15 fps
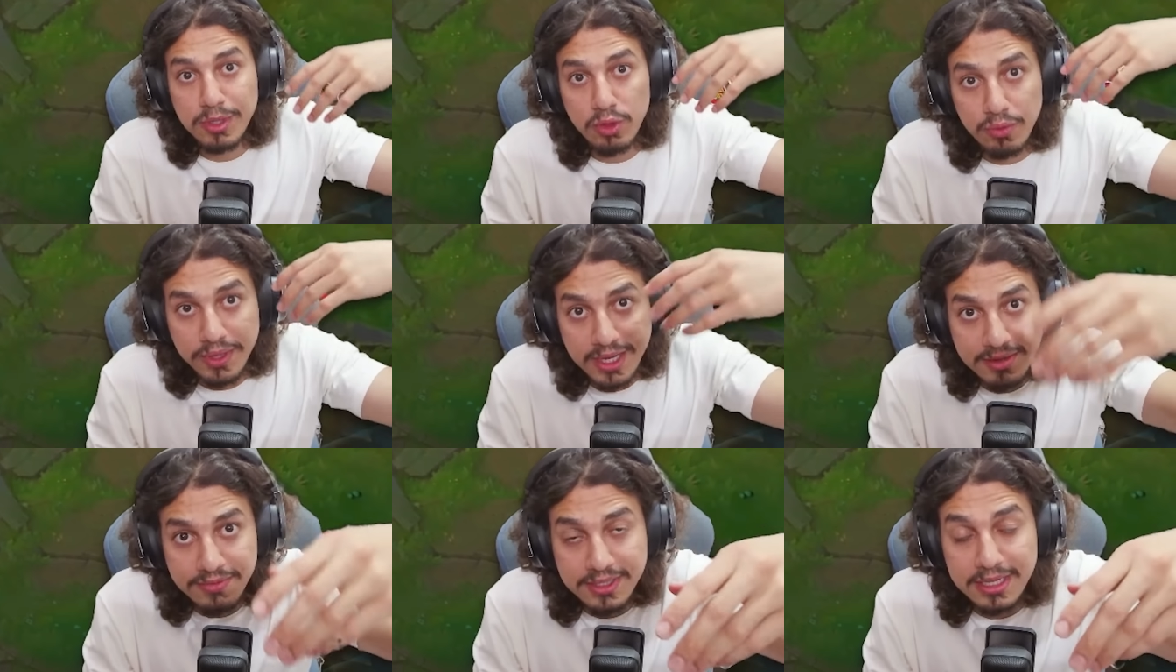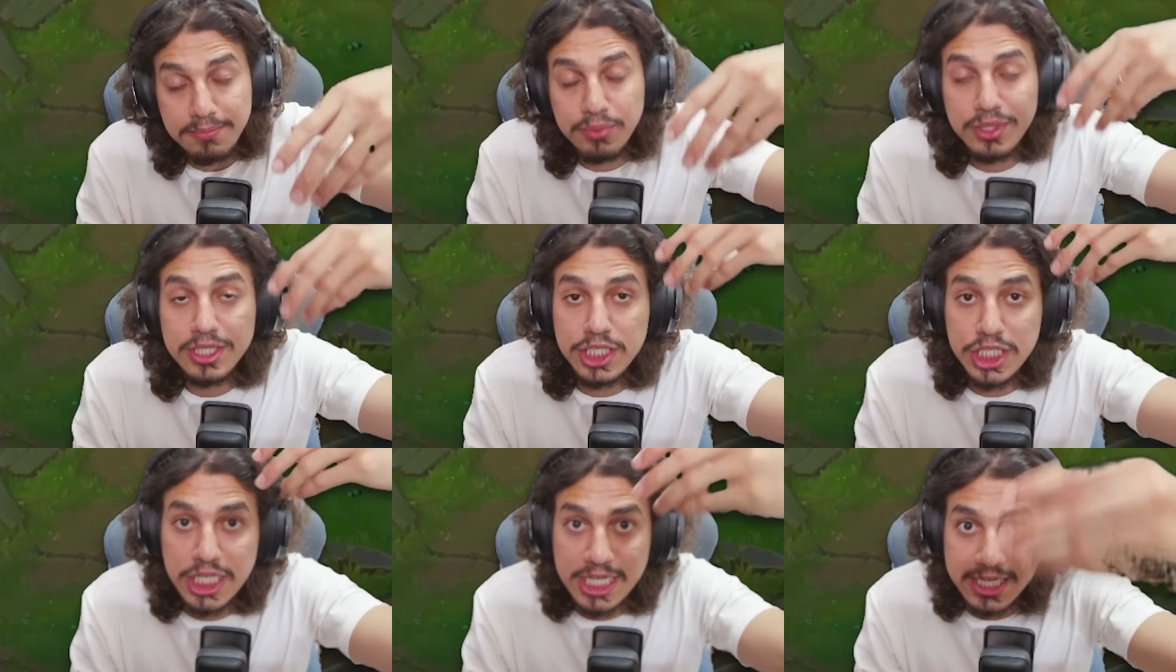wave,
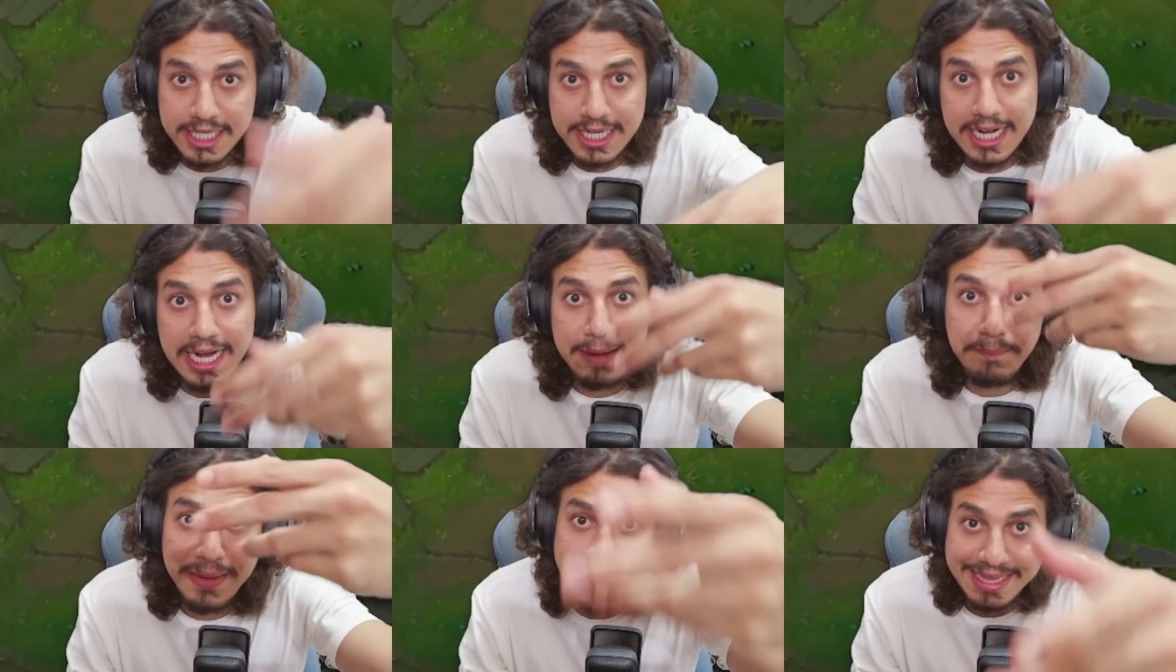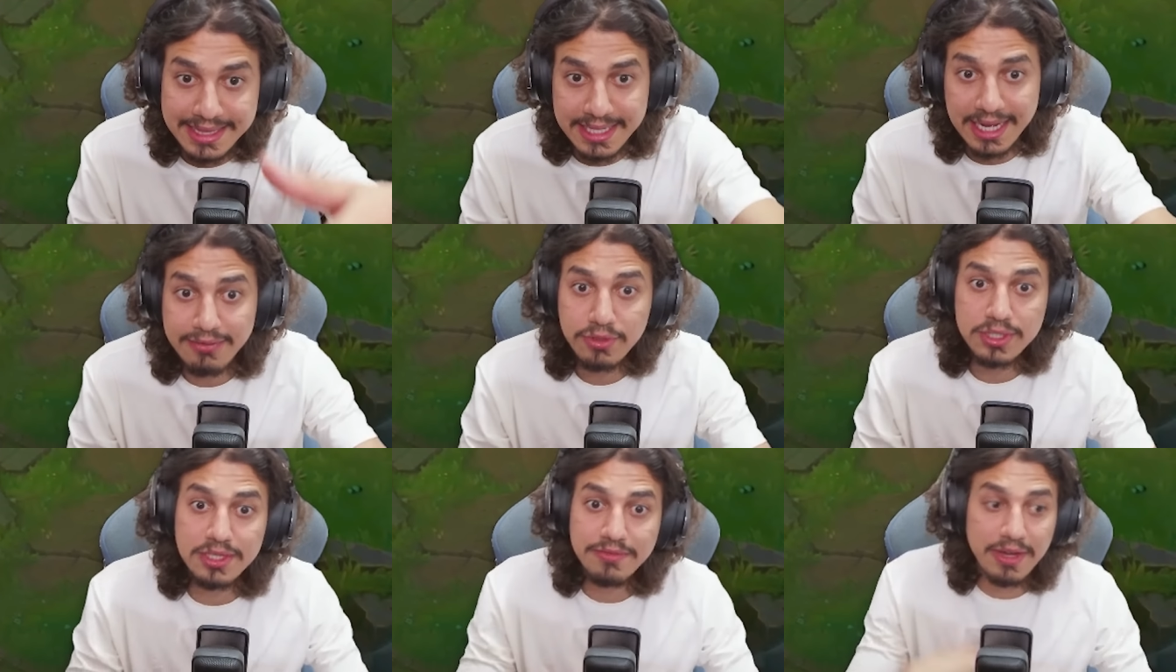depois de gankar, matar,
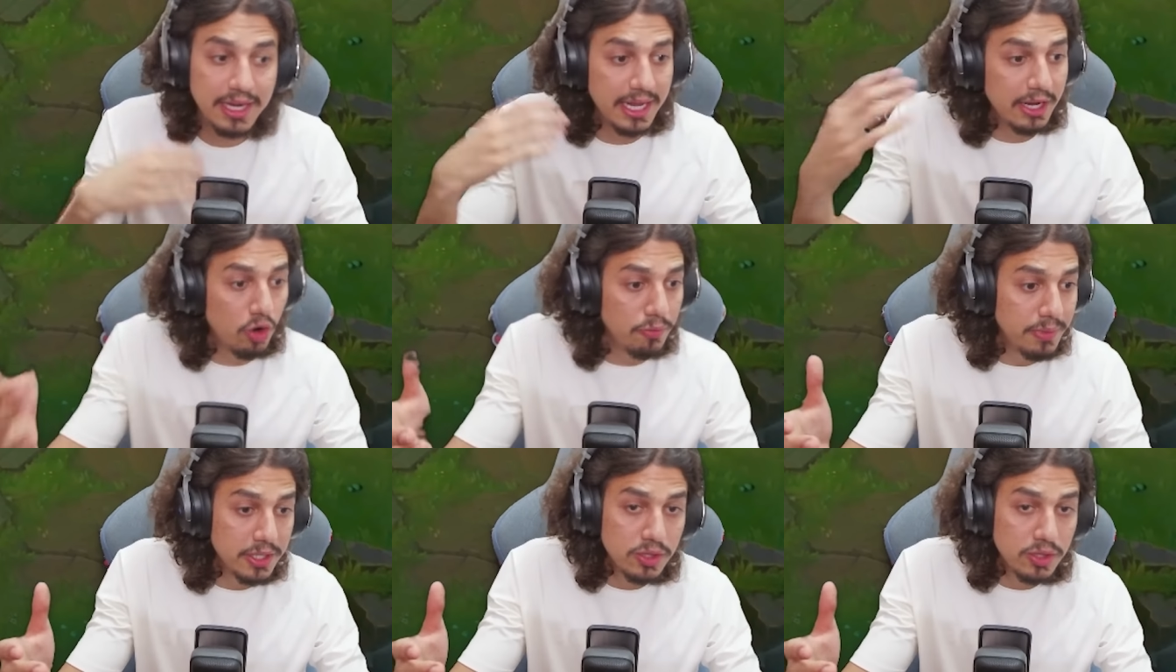você vai lá e rouba